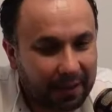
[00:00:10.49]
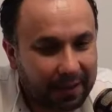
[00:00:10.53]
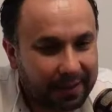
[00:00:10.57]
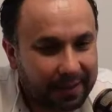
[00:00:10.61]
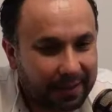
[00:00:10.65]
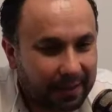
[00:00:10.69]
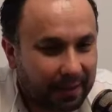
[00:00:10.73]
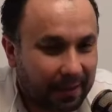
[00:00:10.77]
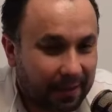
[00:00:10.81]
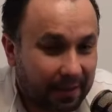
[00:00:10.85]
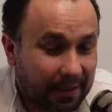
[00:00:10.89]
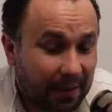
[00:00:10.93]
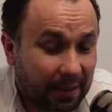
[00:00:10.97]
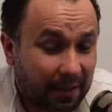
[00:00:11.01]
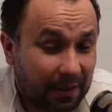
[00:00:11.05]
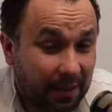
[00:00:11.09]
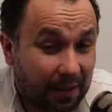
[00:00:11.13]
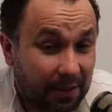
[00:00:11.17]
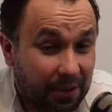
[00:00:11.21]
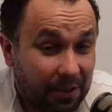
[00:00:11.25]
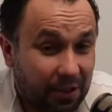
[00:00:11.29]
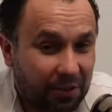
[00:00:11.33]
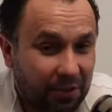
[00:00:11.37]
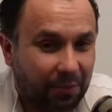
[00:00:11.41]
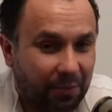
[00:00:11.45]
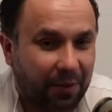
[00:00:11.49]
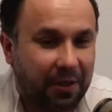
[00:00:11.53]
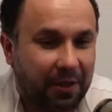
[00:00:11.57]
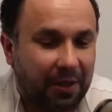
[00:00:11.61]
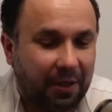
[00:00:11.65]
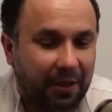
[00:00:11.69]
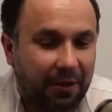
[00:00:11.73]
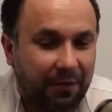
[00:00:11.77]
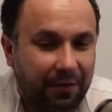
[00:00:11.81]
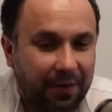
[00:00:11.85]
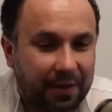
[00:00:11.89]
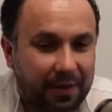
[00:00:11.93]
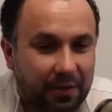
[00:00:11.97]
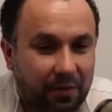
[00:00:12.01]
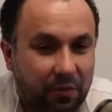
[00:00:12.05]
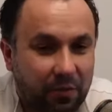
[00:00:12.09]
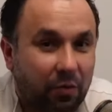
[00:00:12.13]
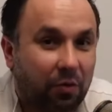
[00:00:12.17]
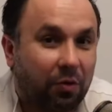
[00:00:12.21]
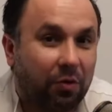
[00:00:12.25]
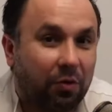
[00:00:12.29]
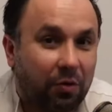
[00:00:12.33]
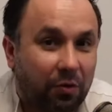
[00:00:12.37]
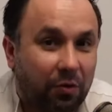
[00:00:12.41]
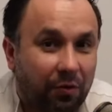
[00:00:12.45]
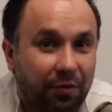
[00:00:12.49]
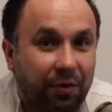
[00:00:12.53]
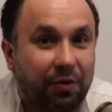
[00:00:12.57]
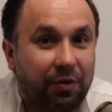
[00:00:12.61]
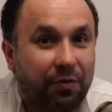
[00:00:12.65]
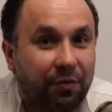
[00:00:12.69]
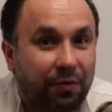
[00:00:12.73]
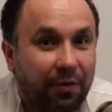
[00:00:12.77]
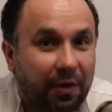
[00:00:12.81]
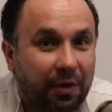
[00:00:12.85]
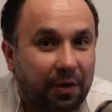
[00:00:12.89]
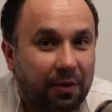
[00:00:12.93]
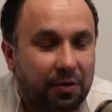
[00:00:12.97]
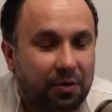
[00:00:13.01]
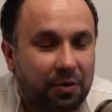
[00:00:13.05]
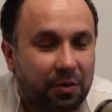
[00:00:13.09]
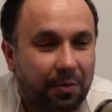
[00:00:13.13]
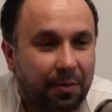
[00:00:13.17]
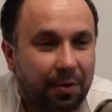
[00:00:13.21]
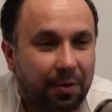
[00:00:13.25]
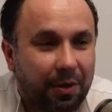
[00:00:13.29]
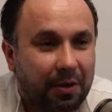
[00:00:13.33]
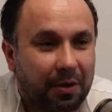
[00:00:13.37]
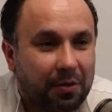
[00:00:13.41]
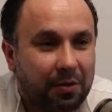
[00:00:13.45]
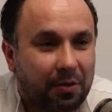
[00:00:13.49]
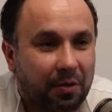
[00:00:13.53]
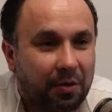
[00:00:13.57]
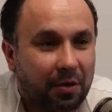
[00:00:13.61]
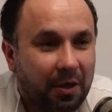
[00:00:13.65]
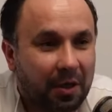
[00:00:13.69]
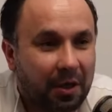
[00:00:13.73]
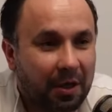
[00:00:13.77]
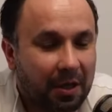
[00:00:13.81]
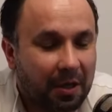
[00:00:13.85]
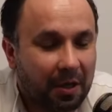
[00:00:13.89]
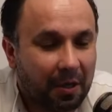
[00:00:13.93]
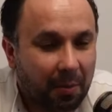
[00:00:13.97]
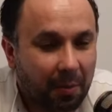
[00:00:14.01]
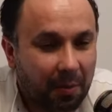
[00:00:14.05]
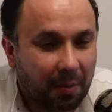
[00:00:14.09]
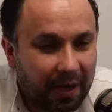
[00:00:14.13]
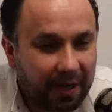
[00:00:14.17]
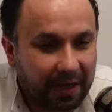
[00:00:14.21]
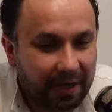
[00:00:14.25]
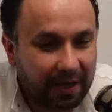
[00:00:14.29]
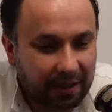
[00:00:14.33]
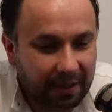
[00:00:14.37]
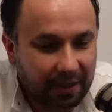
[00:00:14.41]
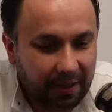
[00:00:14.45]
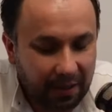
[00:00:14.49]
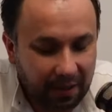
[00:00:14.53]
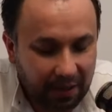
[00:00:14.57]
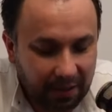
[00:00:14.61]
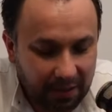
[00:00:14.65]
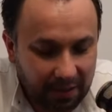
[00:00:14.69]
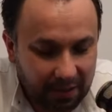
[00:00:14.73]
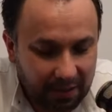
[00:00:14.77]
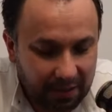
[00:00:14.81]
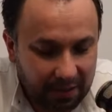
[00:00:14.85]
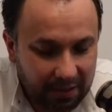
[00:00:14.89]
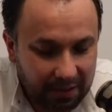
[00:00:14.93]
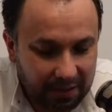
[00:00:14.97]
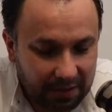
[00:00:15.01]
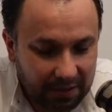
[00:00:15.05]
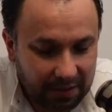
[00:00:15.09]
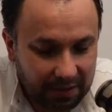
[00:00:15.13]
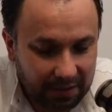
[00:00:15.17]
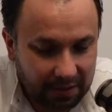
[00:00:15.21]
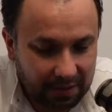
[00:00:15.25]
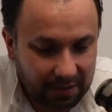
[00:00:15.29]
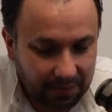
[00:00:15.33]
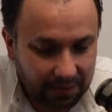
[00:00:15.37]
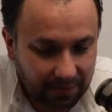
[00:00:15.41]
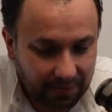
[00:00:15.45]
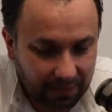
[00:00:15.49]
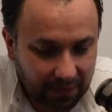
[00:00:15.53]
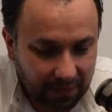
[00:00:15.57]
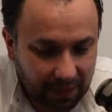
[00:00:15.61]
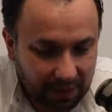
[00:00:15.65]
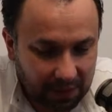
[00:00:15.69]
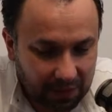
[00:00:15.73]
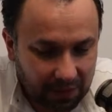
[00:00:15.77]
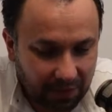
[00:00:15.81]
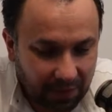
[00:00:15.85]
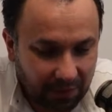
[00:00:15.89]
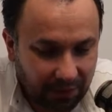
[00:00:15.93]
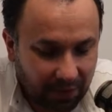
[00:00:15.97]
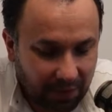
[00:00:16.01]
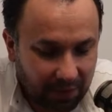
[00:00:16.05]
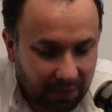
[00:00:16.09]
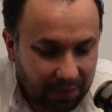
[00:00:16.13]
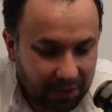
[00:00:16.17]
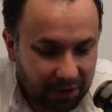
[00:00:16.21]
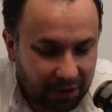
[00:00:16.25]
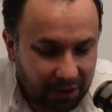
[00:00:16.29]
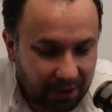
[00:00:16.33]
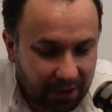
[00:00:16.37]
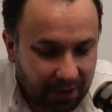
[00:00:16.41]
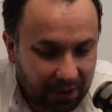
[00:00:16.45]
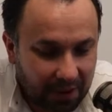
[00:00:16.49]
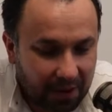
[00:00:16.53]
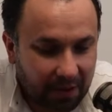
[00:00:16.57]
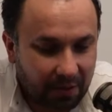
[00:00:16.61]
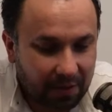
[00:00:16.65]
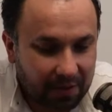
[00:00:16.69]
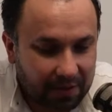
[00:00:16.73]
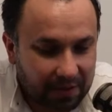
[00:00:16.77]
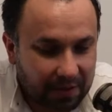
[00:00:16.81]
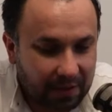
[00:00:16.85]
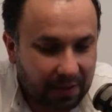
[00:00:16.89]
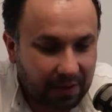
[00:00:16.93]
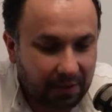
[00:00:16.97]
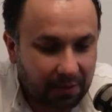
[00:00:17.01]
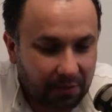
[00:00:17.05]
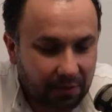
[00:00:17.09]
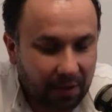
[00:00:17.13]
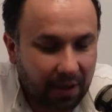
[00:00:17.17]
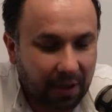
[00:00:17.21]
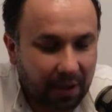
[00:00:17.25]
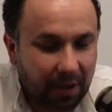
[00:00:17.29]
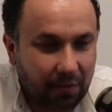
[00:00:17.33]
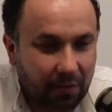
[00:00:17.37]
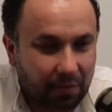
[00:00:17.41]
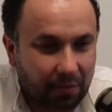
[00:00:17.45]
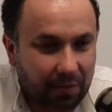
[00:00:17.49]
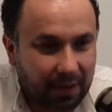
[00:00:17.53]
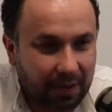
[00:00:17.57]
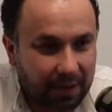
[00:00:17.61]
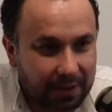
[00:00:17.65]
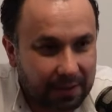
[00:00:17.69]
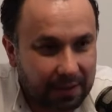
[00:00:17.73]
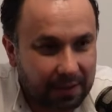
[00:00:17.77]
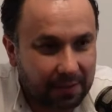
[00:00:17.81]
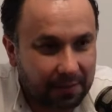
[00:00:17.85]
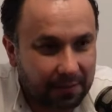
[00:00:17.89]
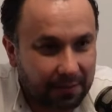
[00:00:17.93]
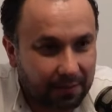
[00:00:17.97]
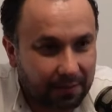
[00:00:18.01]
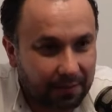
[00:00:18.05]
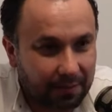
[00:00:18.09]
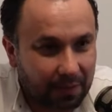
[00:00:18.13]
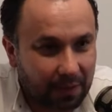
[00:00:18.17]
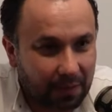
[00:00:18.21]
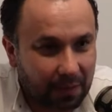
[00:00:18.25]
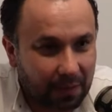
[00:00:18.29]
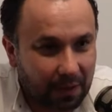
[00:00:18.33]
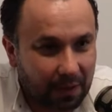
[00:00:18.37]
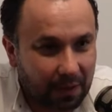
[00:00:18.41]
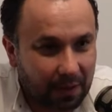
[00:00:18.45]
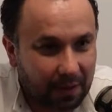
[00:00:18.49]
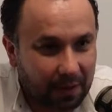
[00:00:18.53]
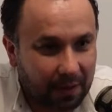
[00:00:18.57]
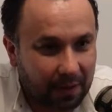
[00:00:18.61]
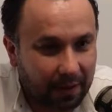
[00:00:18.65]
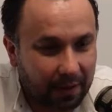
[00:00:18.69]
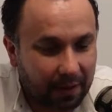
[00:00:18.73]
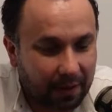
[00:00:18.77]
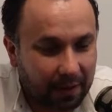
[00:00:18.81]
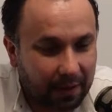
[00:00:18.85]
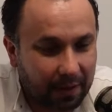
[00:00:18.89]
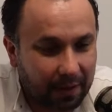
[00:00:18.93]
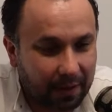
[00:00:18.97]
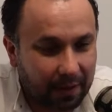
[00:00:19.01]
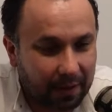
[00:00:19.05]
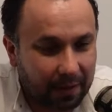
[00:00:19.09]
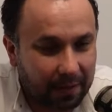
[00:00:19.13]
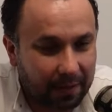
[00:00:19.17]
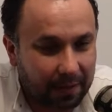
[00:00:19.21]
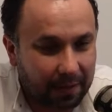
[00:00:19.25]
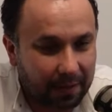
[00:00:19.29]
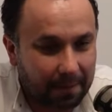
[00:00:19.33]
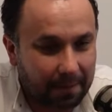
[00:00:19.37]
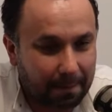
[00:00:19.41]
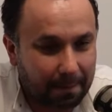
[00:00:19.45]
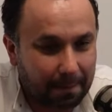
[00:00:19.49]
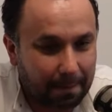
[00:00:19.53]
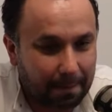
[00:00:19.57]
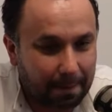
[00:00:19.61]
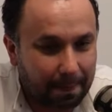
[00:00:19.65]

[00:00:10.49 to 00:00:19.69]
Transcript: Esse, essa até a gente pode até fazer um outro vídeo falando sobre isso. Mas é, de uma forma geral, assim, o que, que acontece? É...